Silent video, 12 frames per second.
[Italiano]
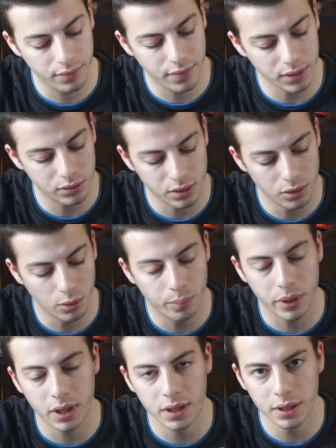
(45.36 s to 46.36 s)
fatto in
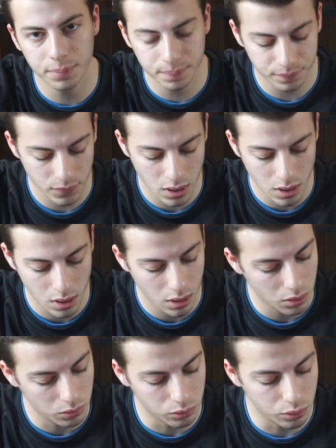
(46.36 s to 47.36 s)
neoprene,
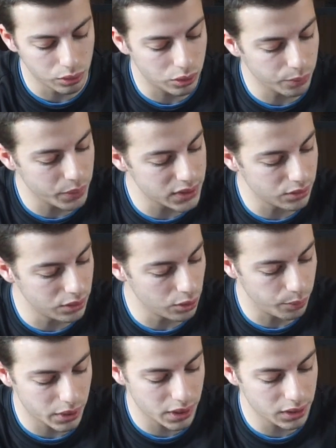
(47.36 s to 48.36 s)
un unico pezzo di
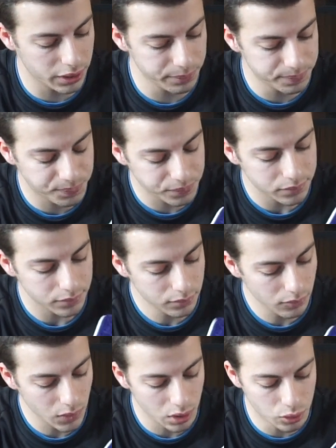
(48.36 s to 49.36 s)
neoprene
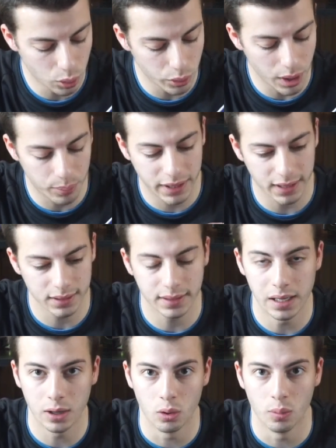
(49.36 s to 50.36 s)
su cui è applicata
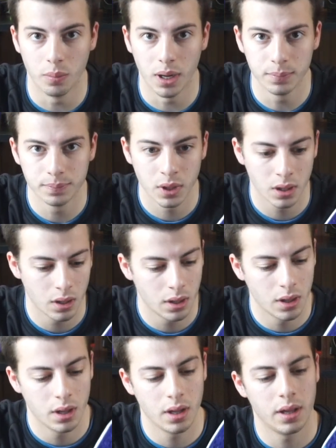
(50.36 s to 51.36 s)
della gomma.
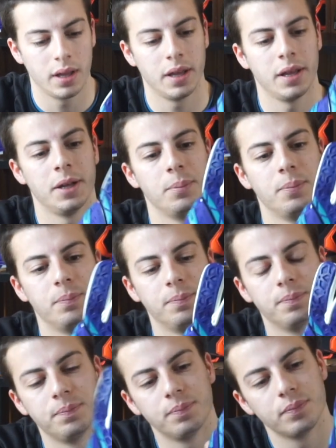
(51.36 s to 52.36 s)
Eh,
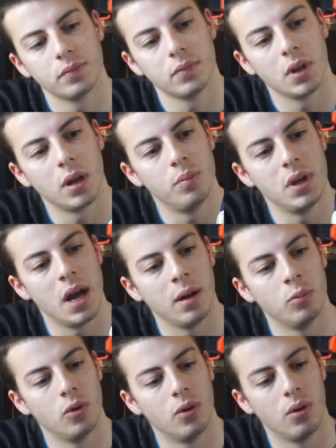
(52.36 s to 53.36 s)

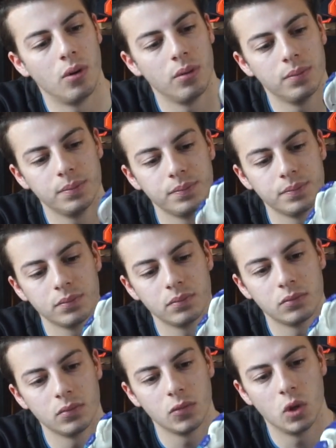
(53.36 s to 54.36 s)
abbiamo
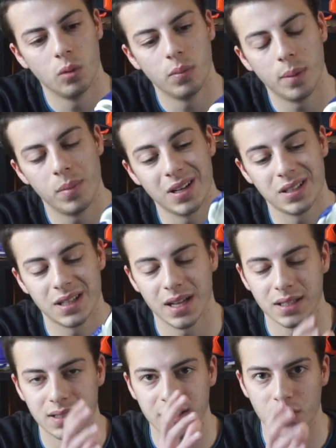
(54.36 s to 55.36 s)
gomma
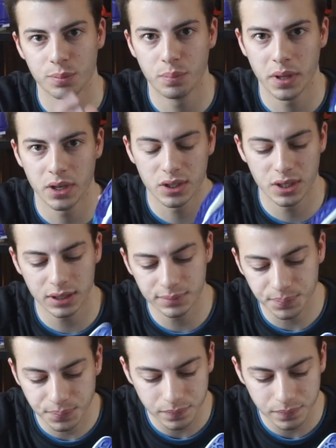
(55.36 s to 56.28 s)
abbastanza spessa,